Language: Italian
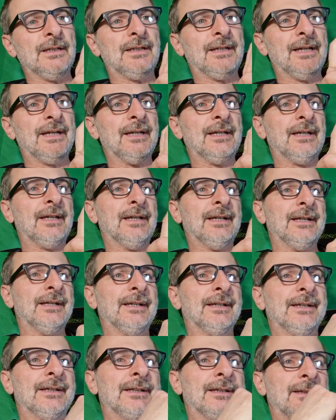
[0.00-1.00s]
che,
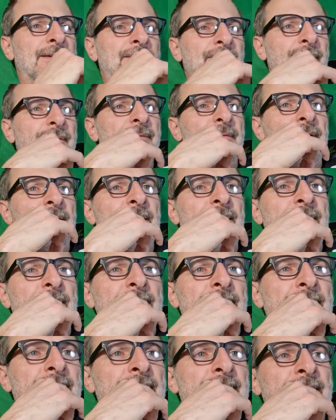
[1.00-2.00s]
eh,
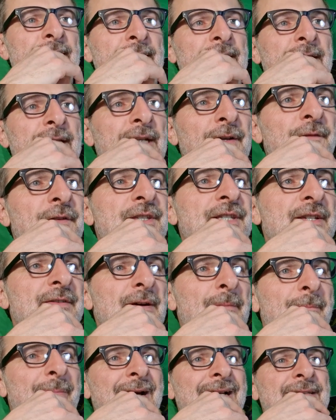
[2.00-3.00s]
che
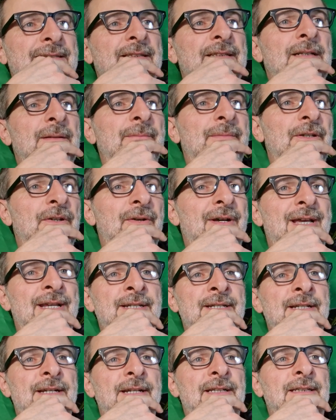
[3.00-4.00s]
faceva parte del mio
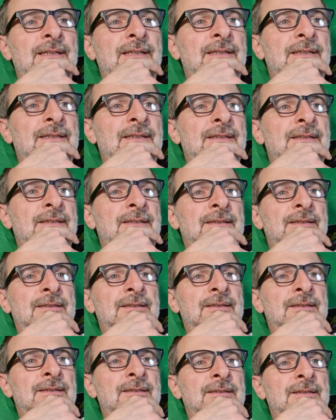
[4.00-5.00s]
essere.
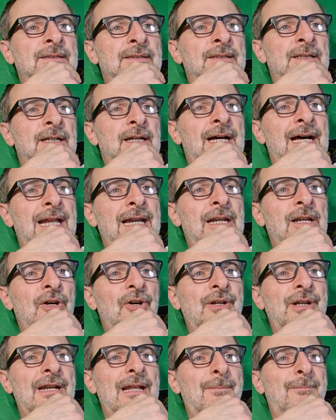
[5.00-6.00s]

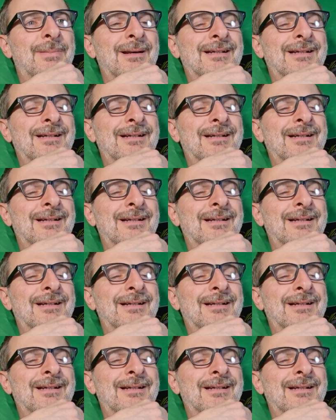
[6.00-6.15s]
Allora, la